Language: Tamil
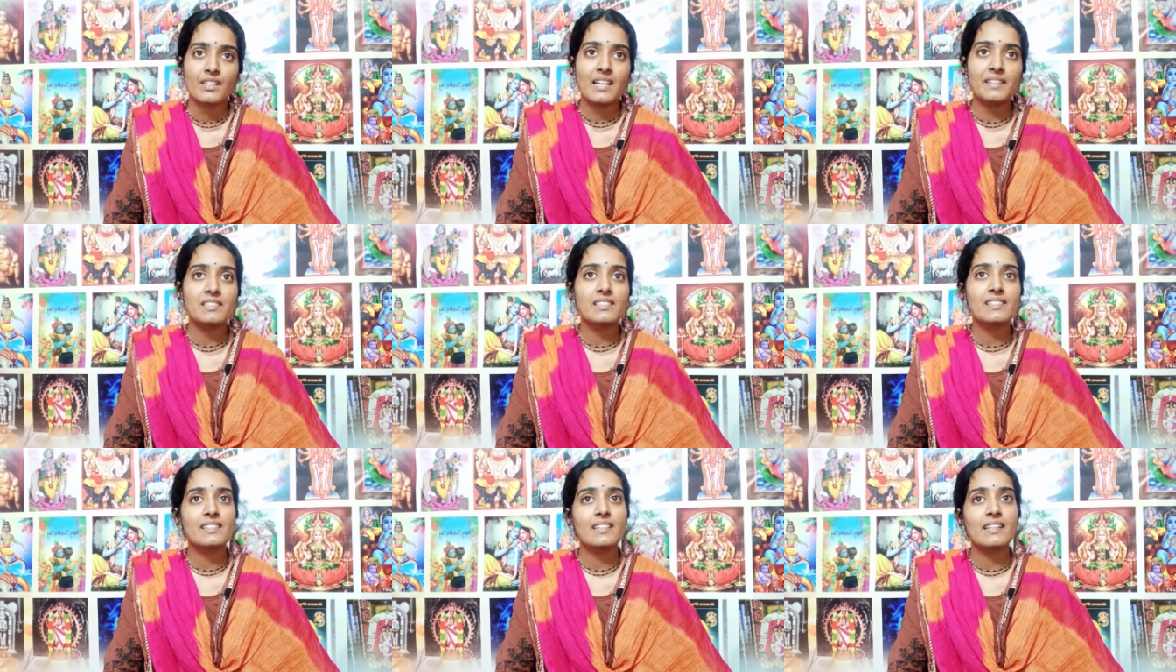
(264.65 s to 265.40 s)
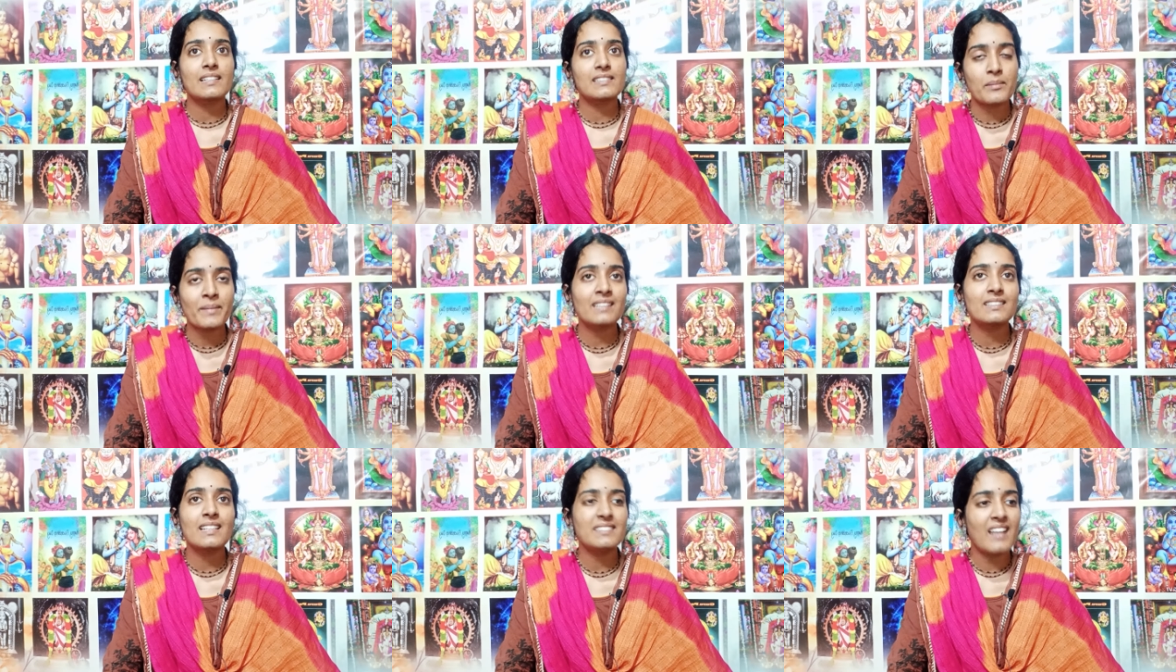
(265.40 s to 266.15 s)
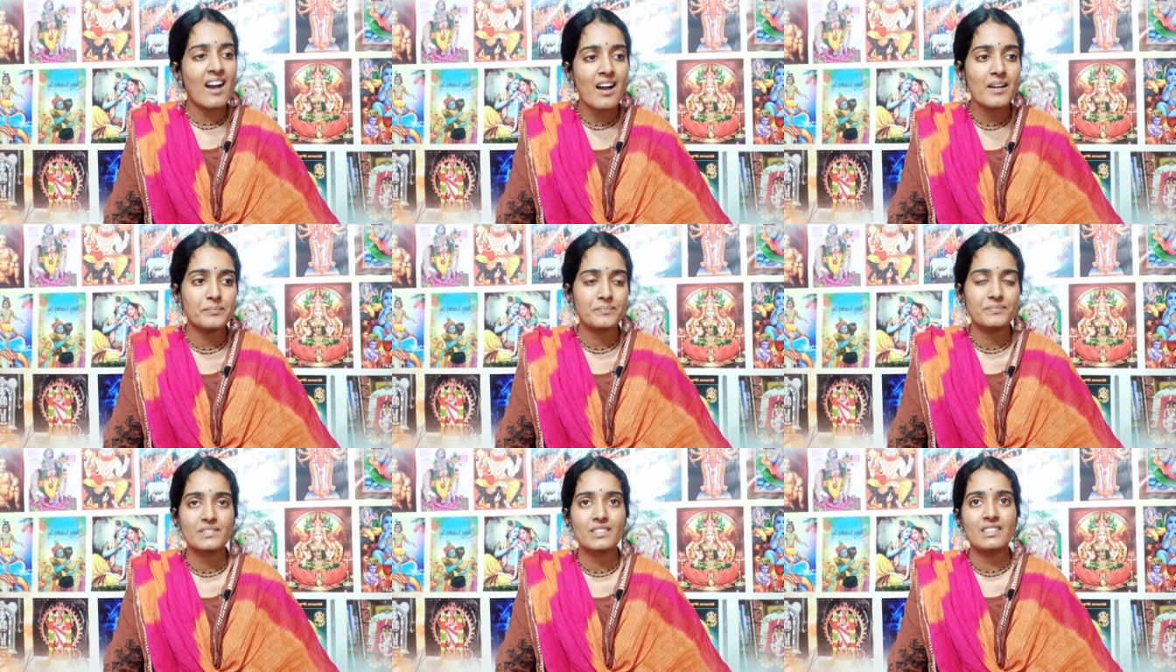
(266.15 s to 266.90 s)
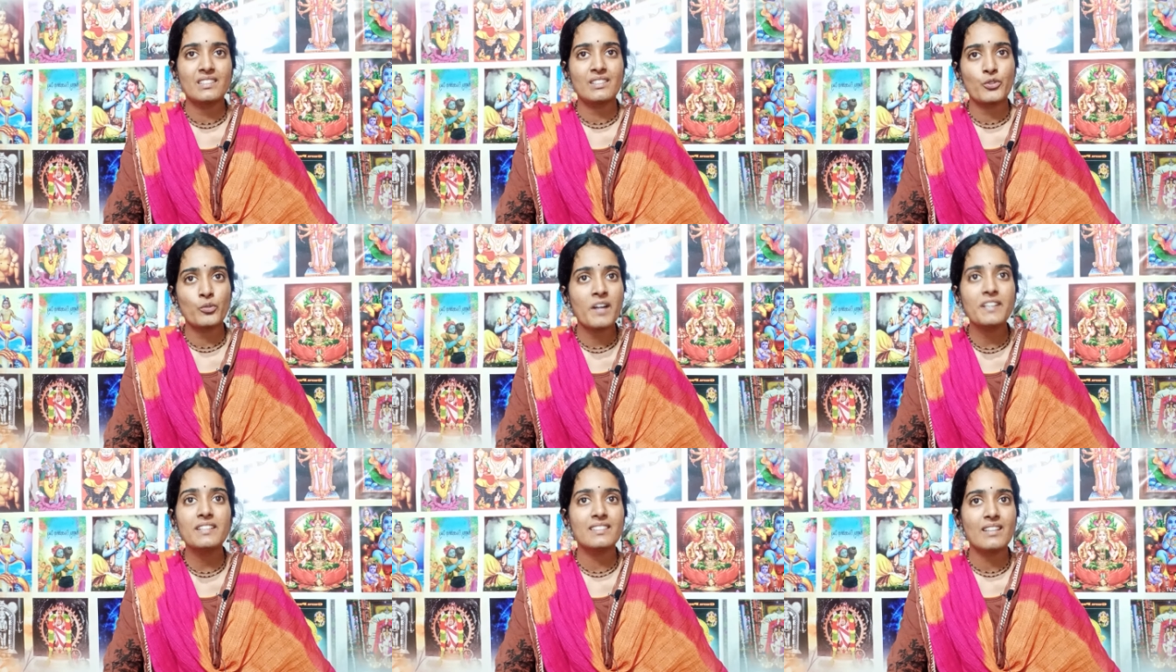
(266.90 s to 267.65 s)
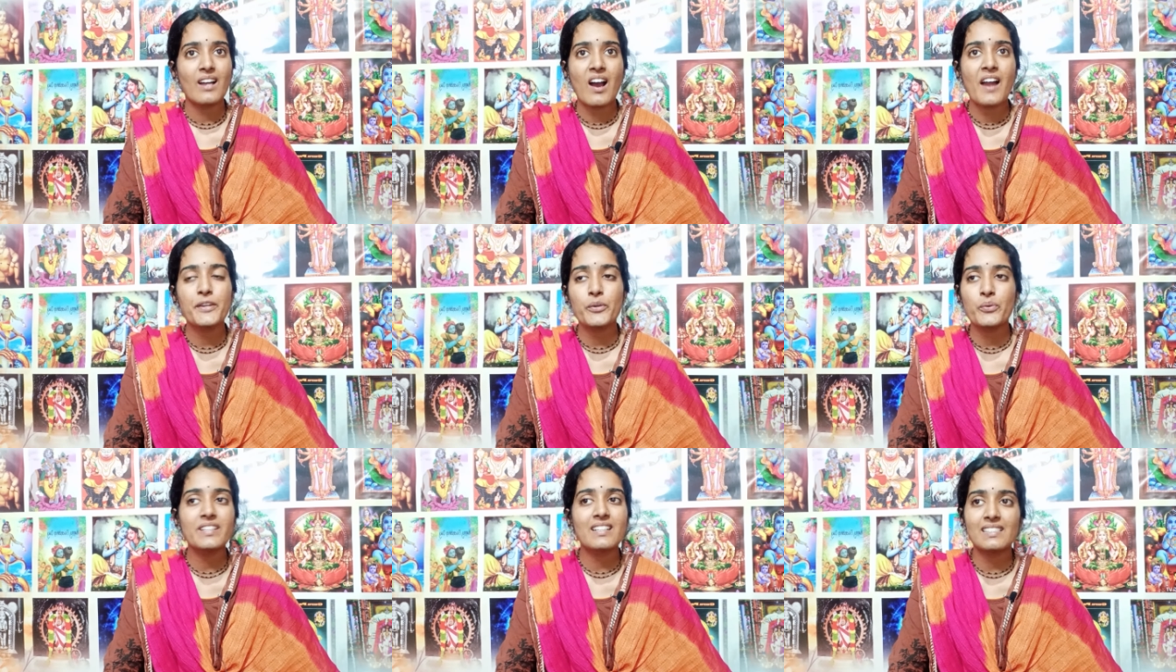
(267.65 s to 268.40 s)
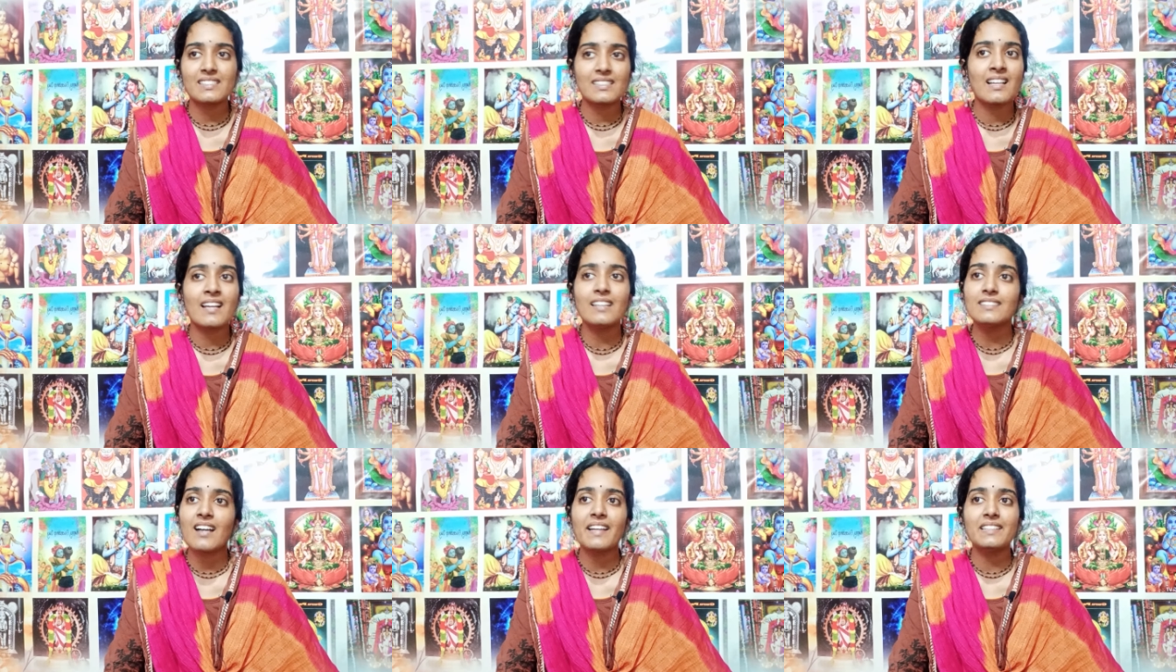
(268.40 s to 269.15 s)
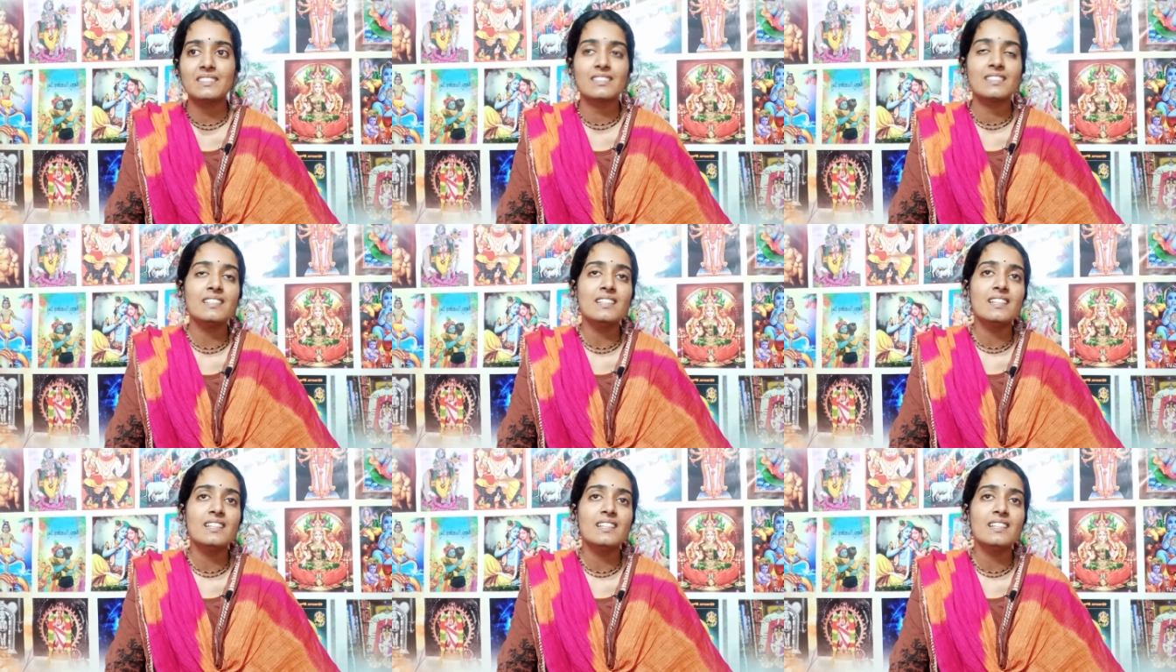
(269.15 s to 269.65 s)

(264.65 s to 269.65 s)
கழிச்சுட்டு இருக்கிற சமயத்தில் தாகம் ஒருபாடு ஆடி ஓடி கழிச்சதுனால தாகிச்சது